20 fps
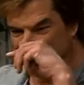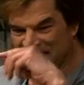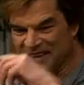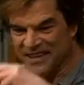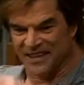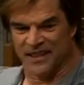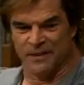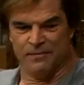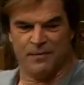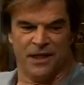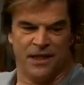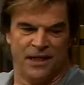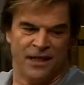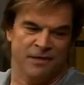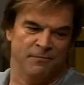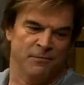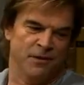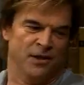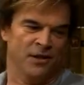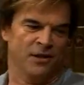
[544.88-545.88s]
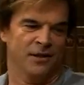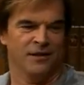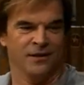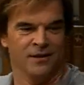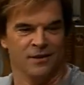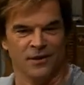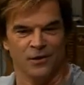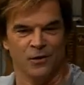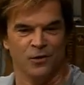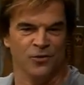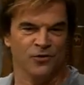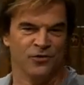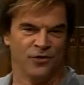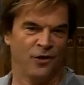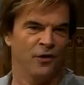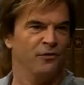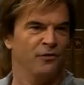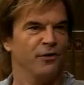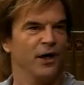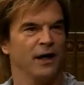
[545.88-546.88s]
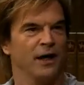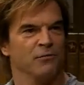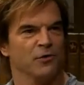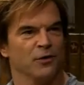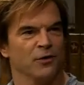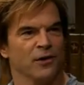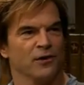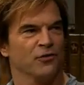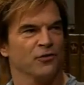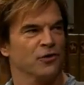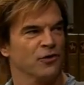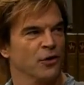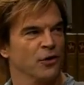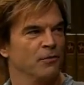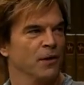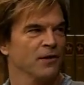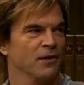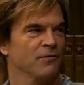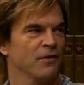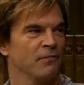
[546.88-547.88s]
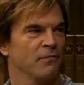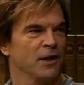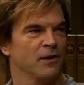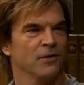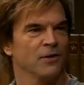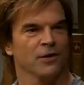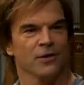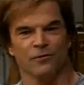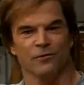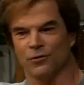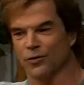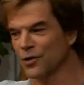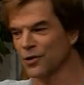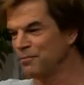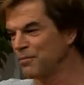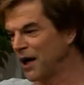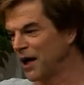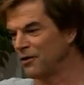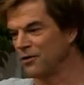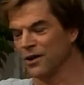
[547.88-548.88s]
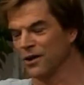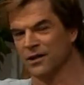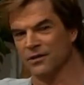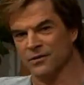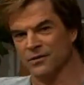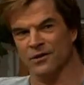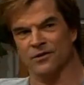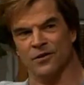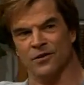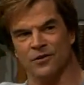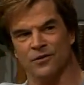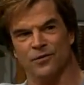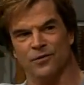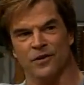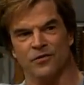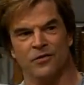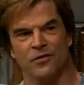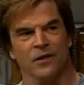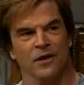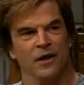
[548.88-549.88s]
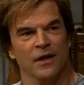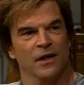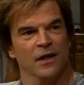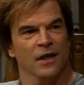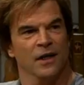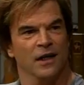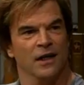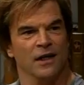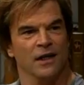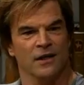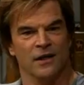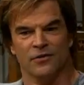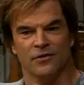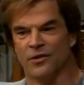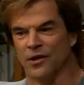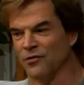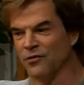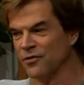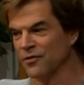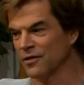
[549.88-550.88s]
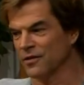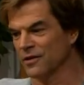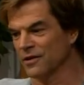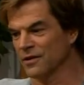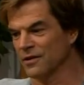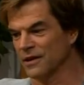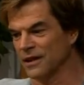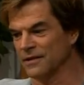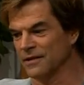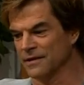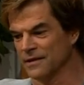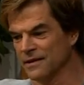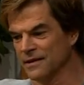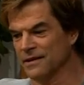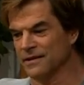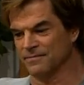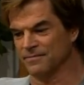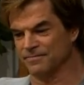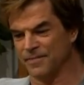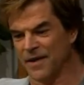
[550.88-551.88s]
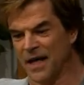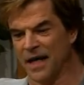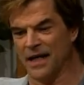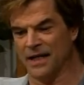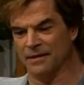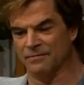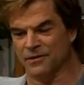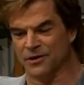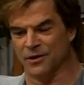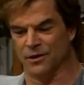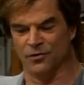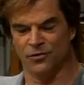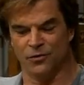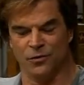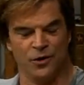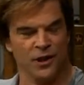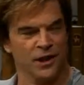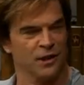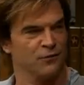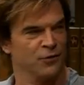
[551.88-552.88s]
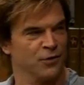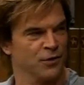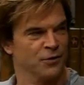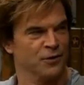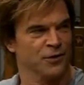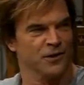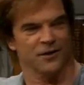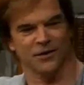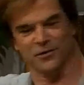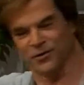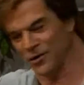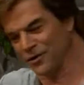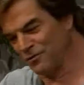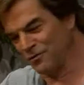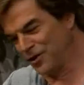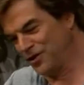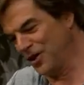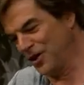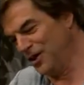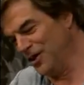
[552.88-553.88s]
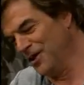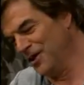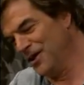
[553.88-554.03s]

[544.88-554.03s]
äh, jemanden haben, der äh, uns aufwärmt und der sich kümmert, wenn man irgendwo eine Prellung hat oder sonst was, äh, dass das äh, dann abends auskuriert wird oder dass er irgendwelche